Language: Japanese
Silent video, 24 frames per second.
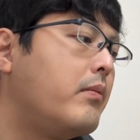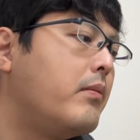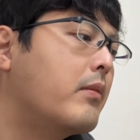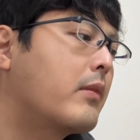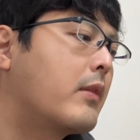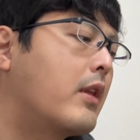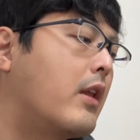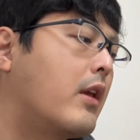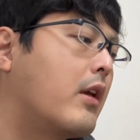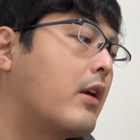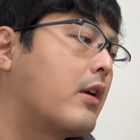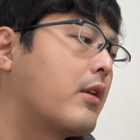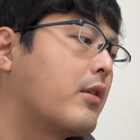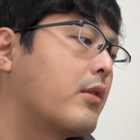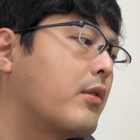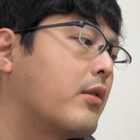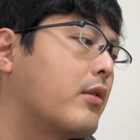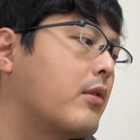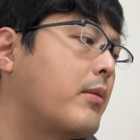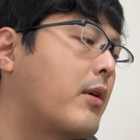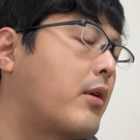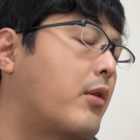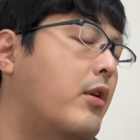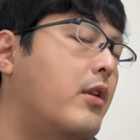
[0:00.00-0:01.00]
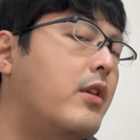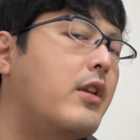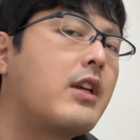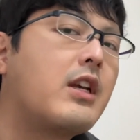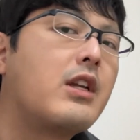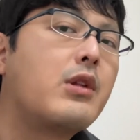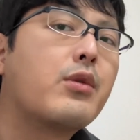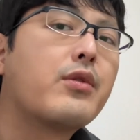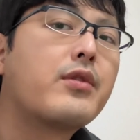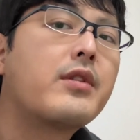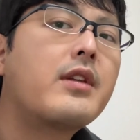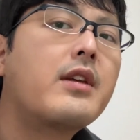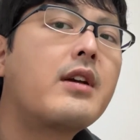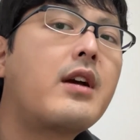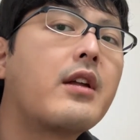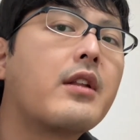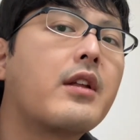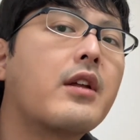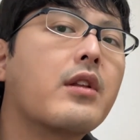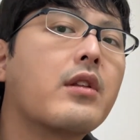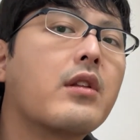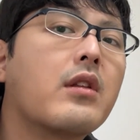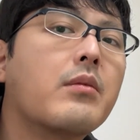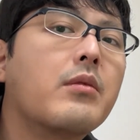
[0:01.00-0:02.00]
であの、まあ、これって気のせいか
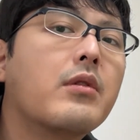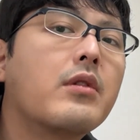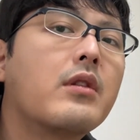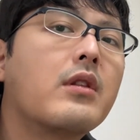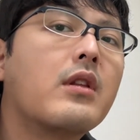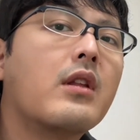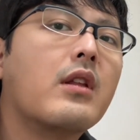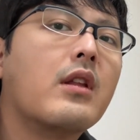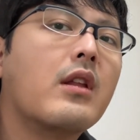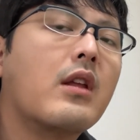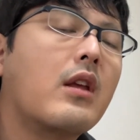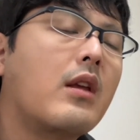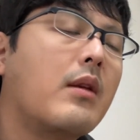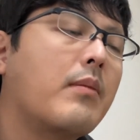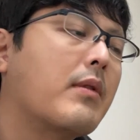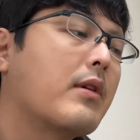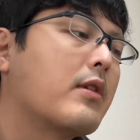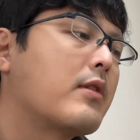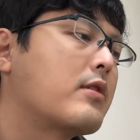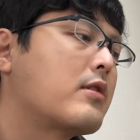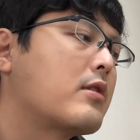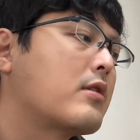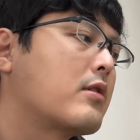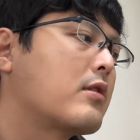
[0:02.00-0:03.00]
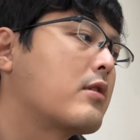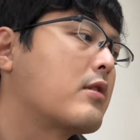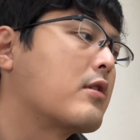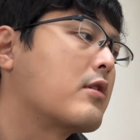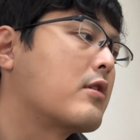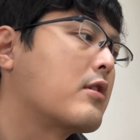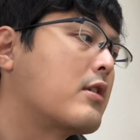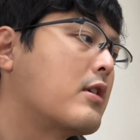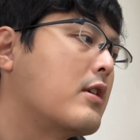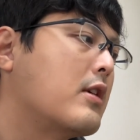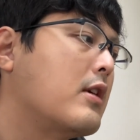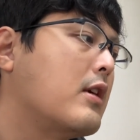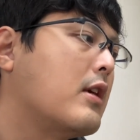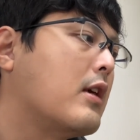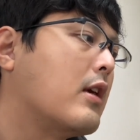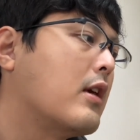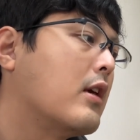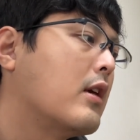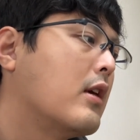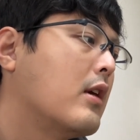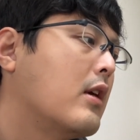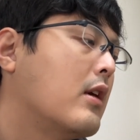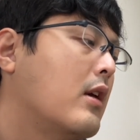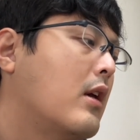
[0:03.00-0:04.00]
なと思ってねいますし、
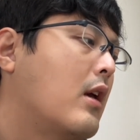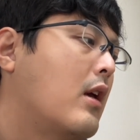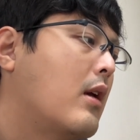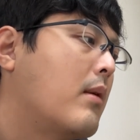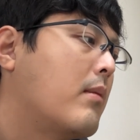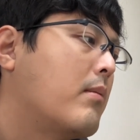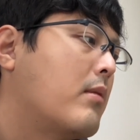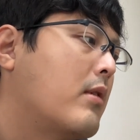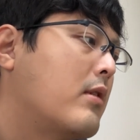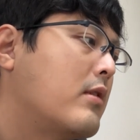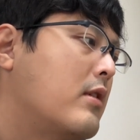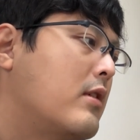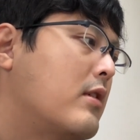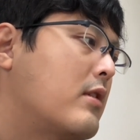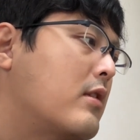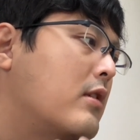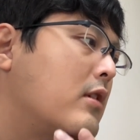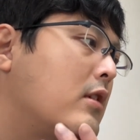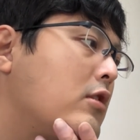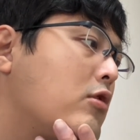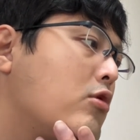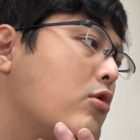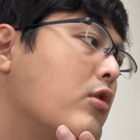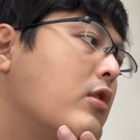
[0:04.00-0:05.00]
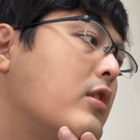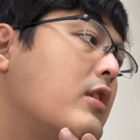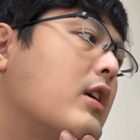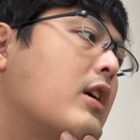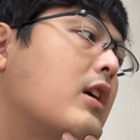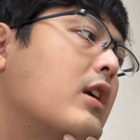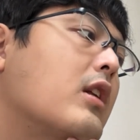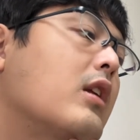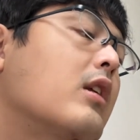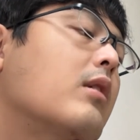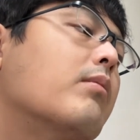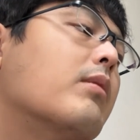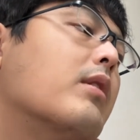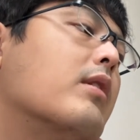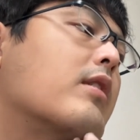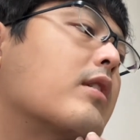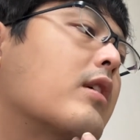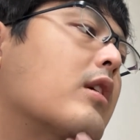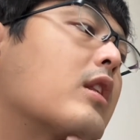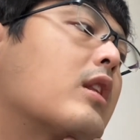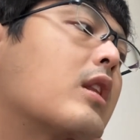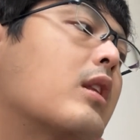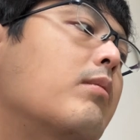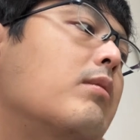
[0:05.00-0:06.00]
まあ、実際長期的にまあ使っ
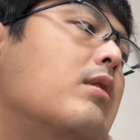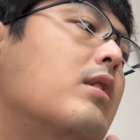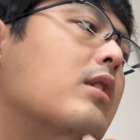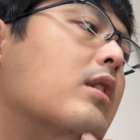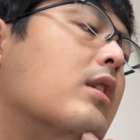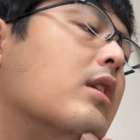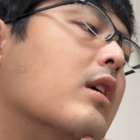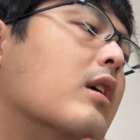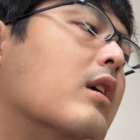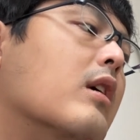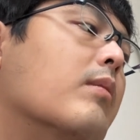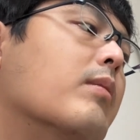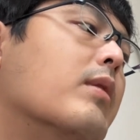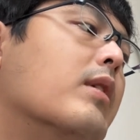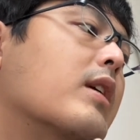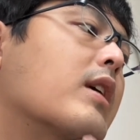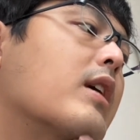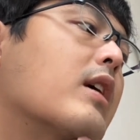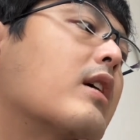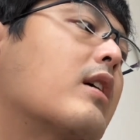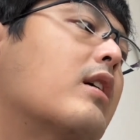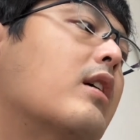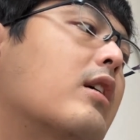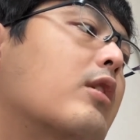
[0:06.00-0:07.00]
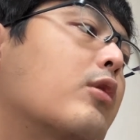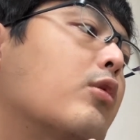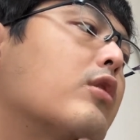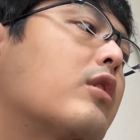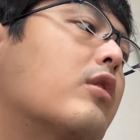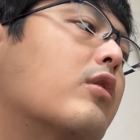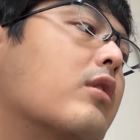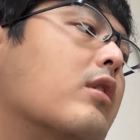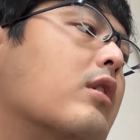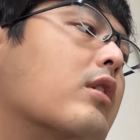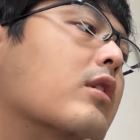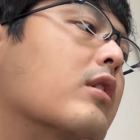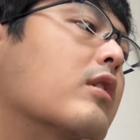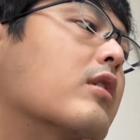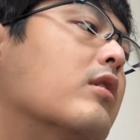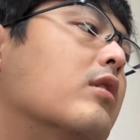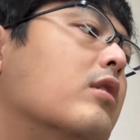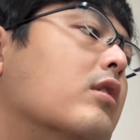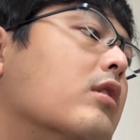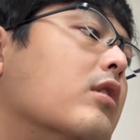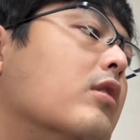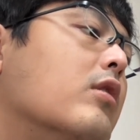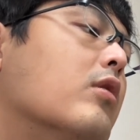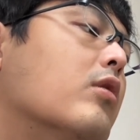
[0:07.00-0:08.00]
てみて、まあ、結果がどうなるかっ
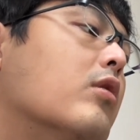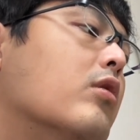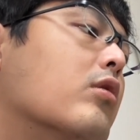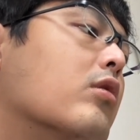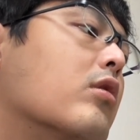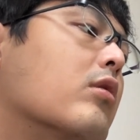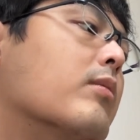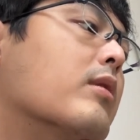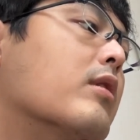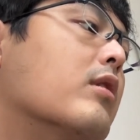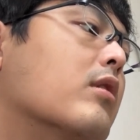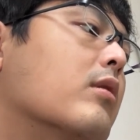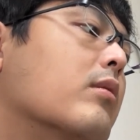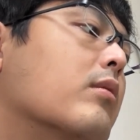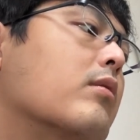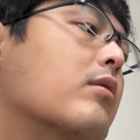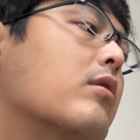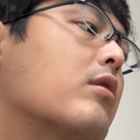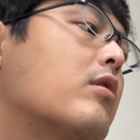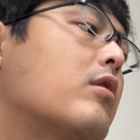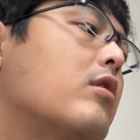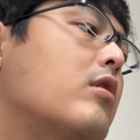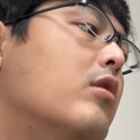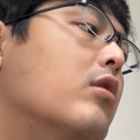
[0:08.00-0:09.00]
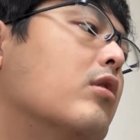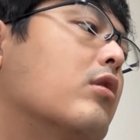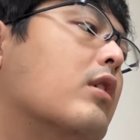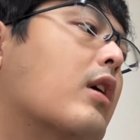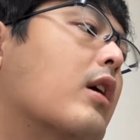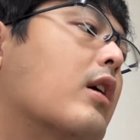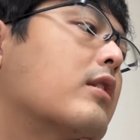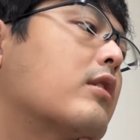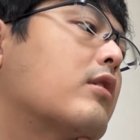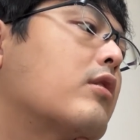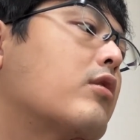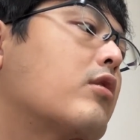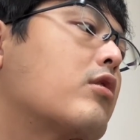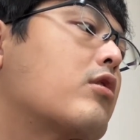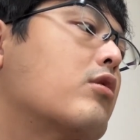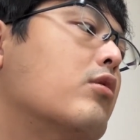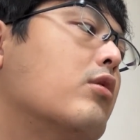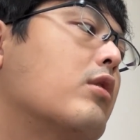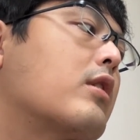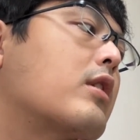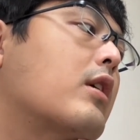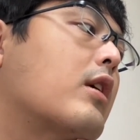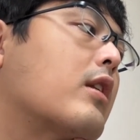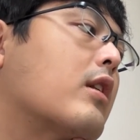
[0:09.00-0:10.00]
ていうのをまあいう感じとしてお
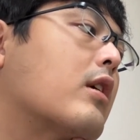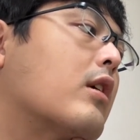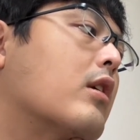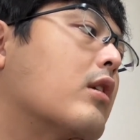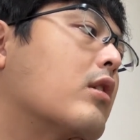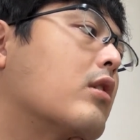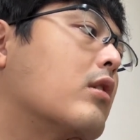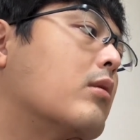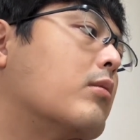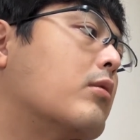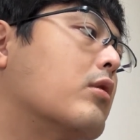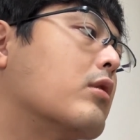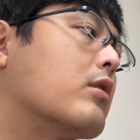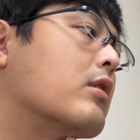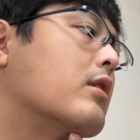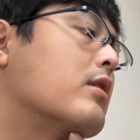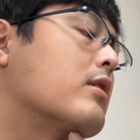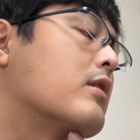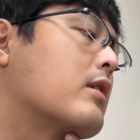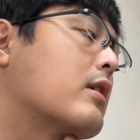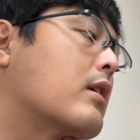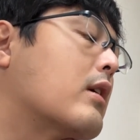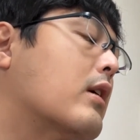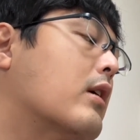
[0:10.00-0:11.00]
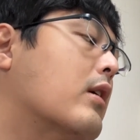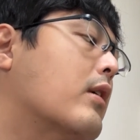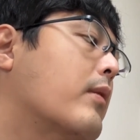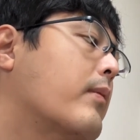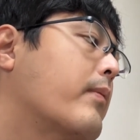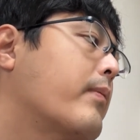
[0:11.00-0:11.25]
きたいなと思うんですが。